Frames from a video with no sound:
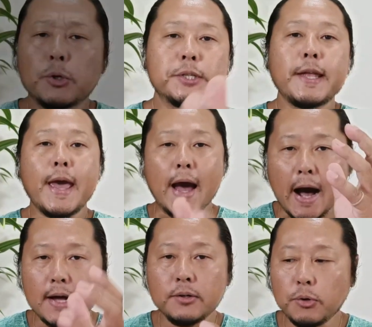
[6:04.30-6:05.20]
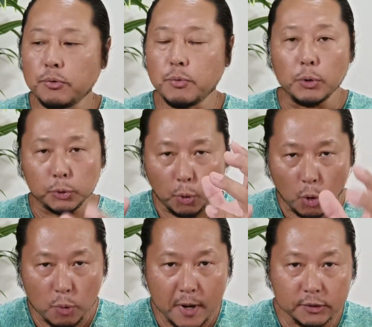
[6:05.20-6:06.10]
そして反論を
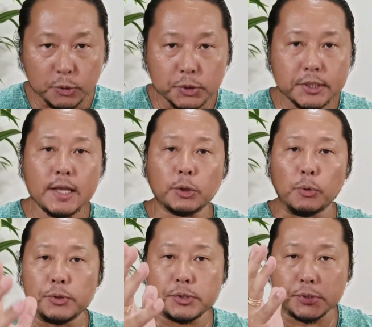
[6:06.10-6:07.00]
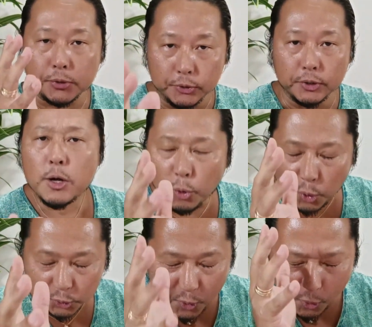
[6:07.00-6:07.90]
倒幕として統一する。
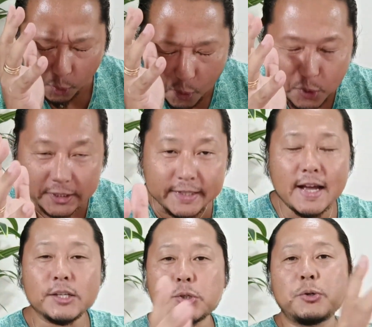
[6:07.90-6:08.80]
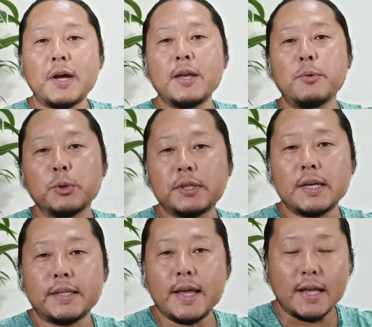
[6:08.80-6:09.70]
この大きな宿題を持っ
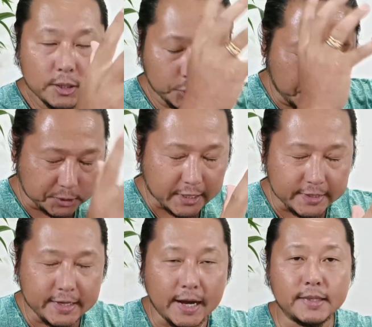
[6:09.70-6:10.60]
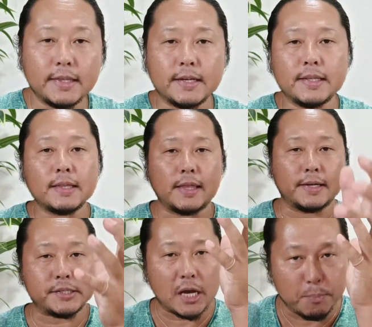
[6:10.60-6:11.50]
てきて、土佐に帰ってきた
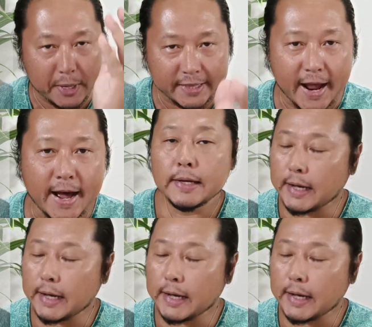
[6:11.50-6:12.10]
竹ペーター。